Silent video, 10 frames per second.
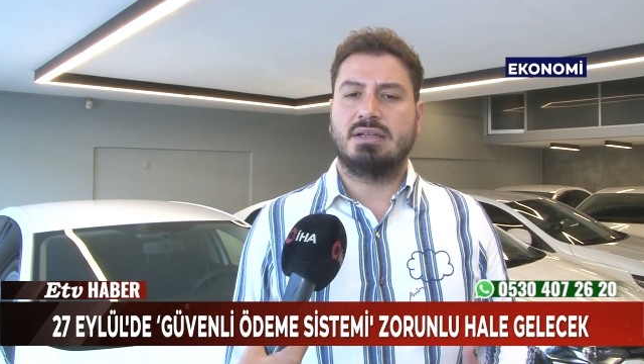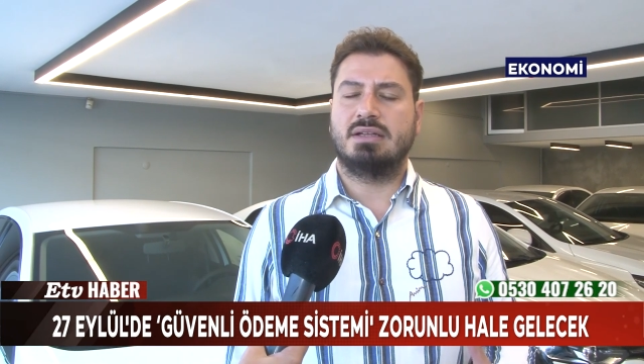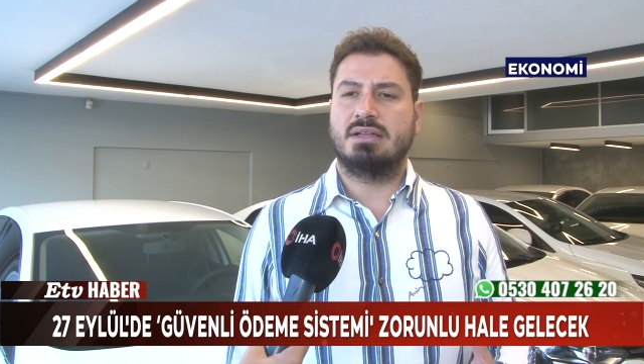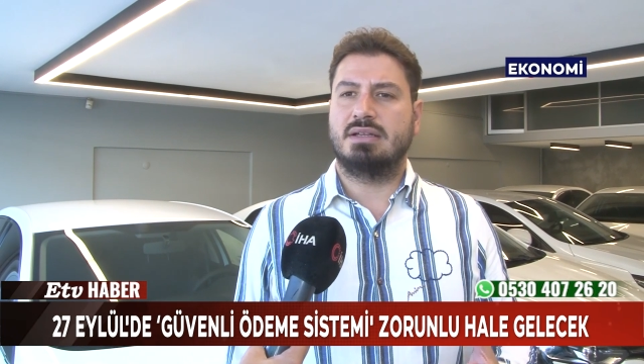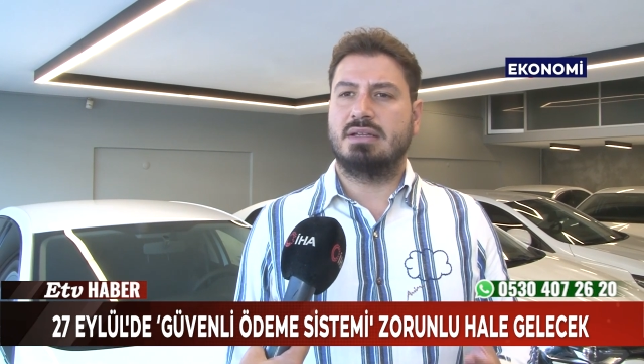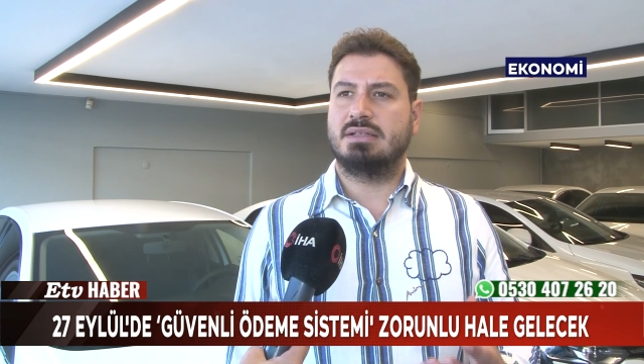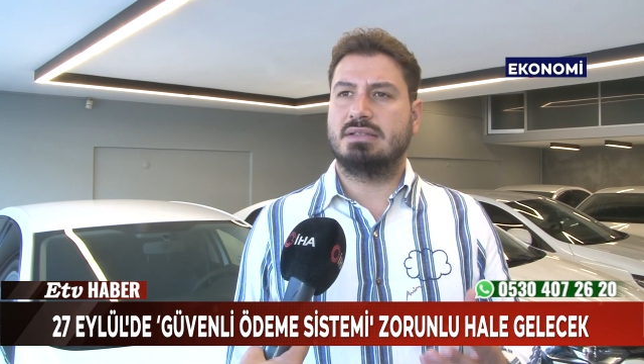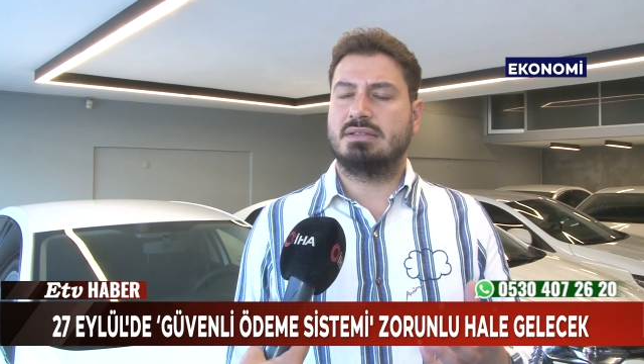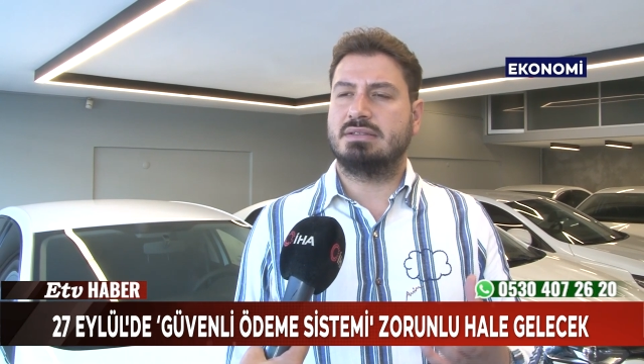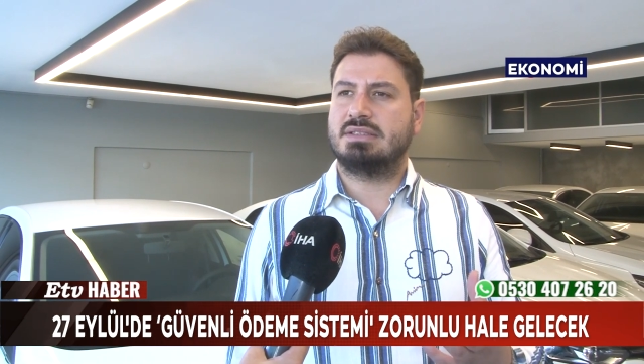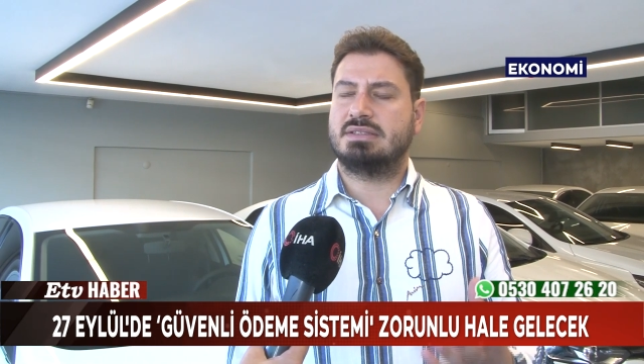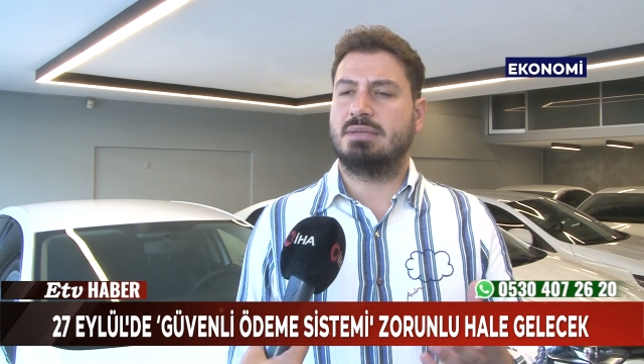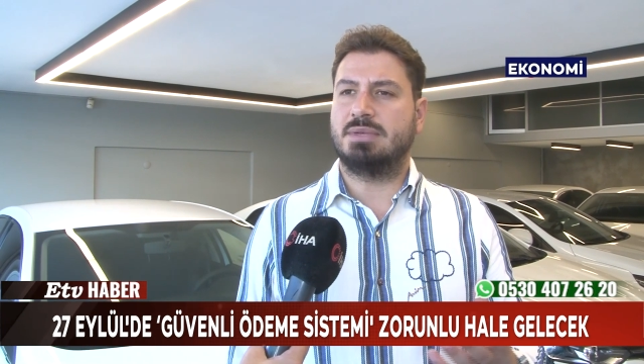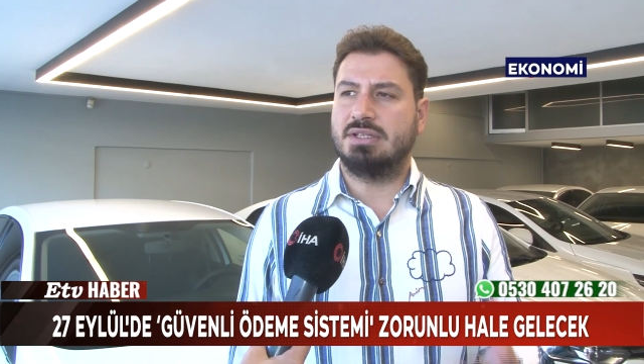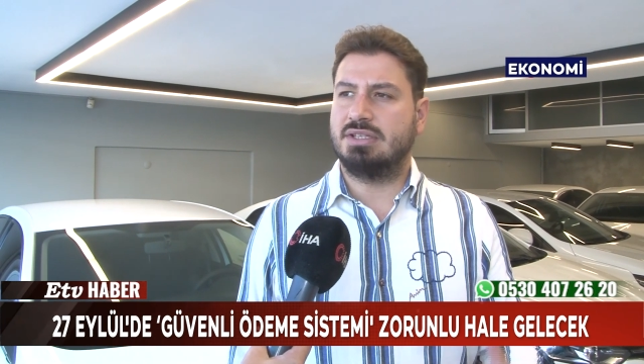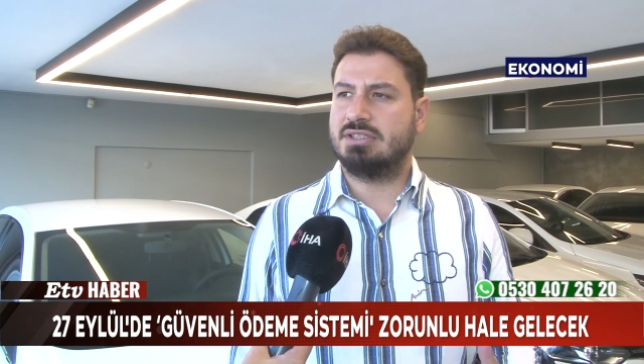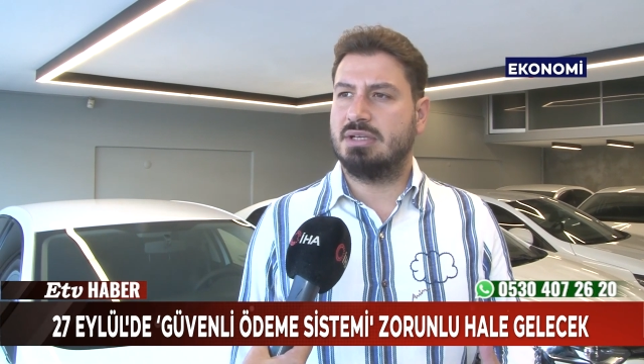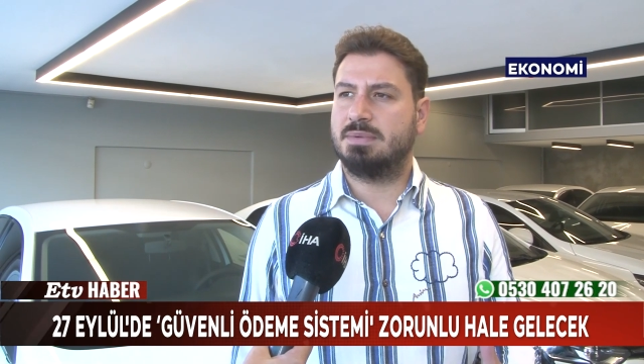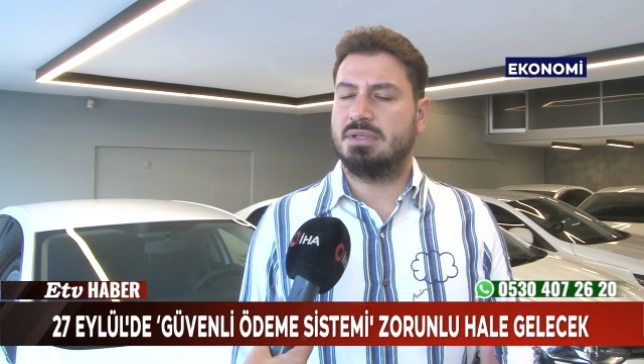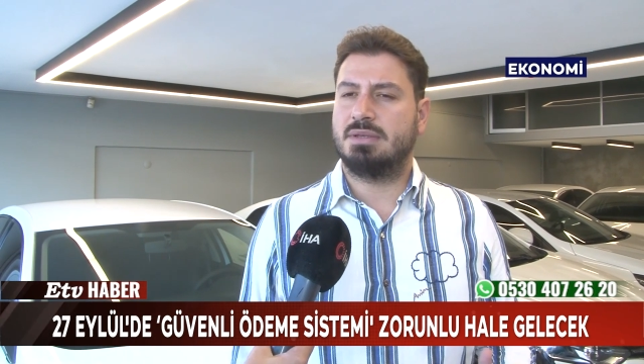e, sisteme giriş
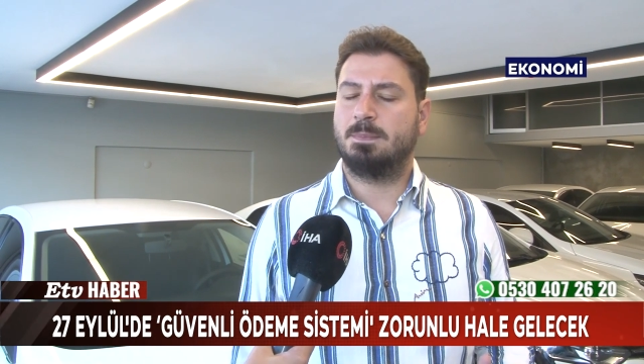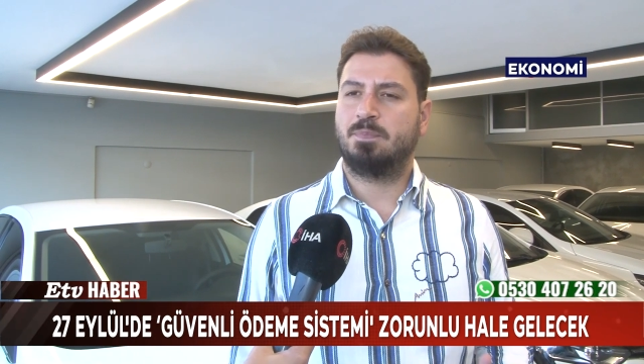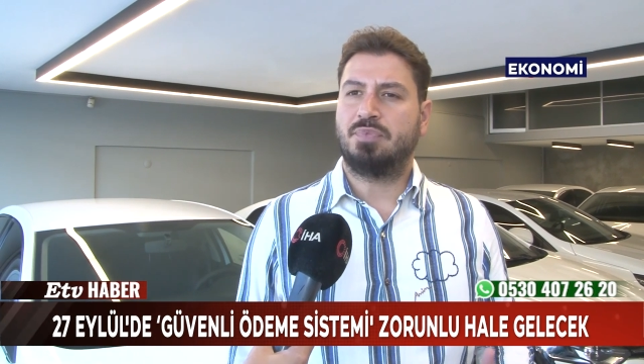yapılır.